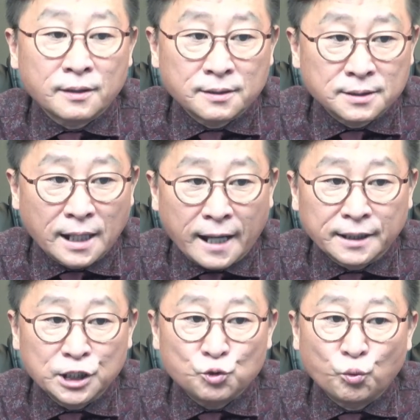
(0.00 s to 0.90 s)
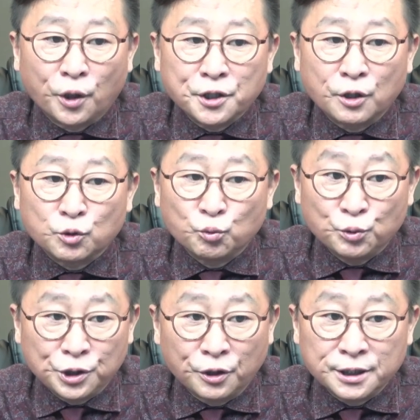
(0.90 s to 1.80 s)
양희원영
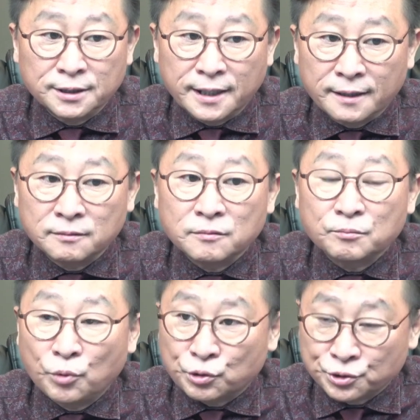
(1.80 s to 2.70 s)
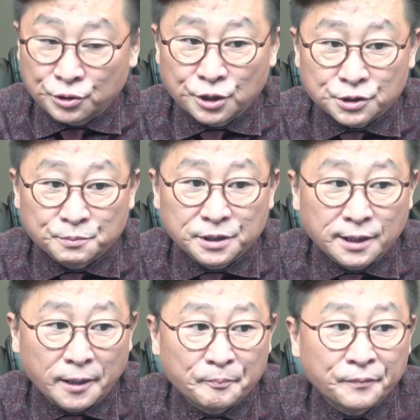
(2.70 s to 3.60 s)
위원이 낸
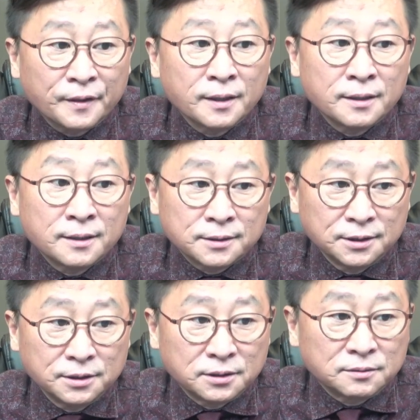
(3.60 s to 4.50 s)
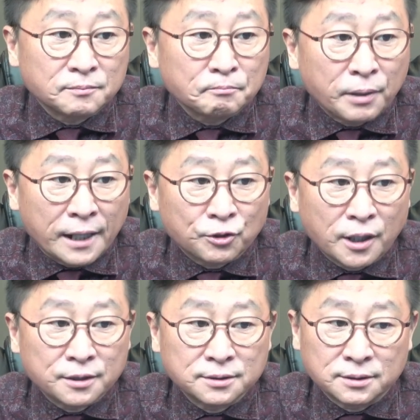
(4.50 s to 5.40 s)
목소리였습니다. 그는
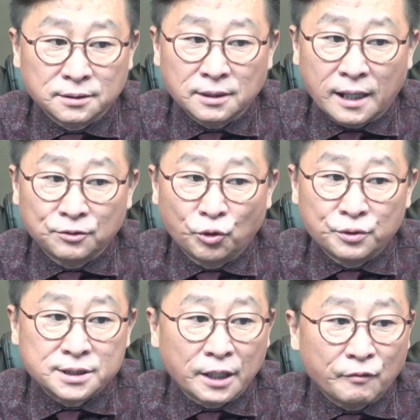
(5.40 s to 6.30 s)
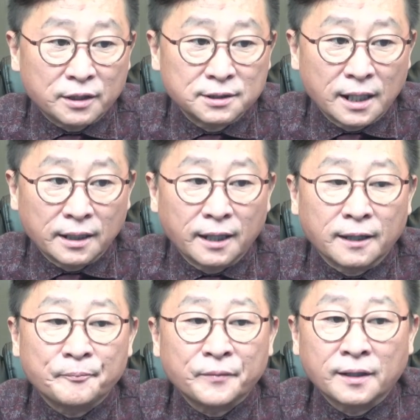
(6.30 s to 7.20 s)
발언하는 한동훈 장관을 향해
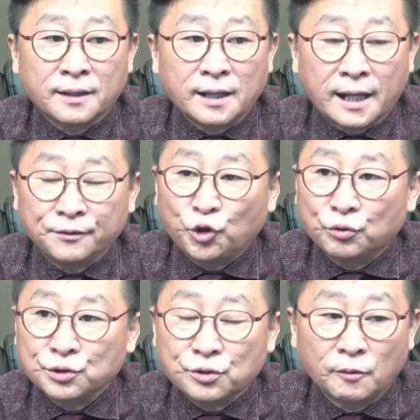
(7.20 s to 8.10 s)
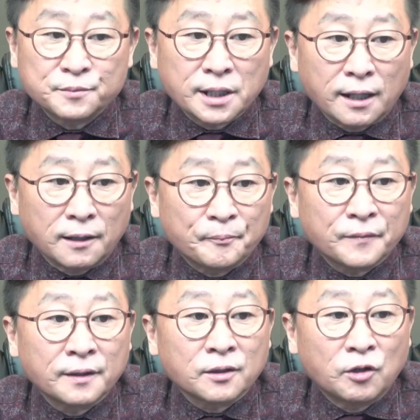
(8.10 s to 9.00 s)
한동훈 검사
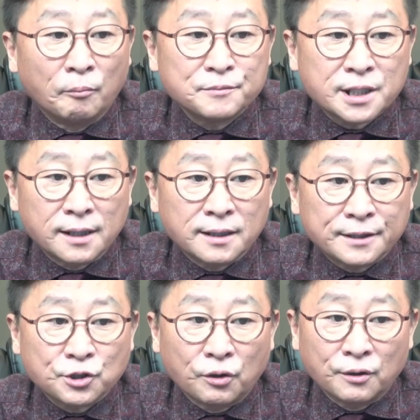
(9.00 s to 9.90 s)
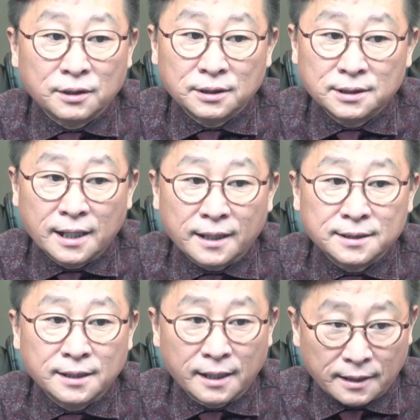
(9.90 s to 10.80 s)
검찰 가서
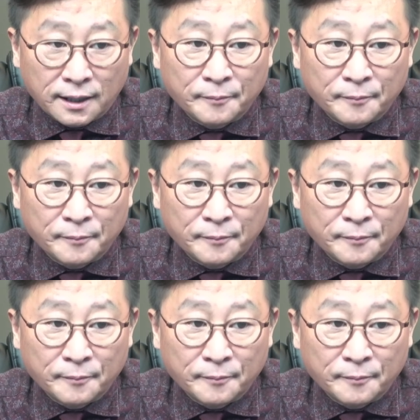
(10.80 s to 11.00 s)
이야기해라,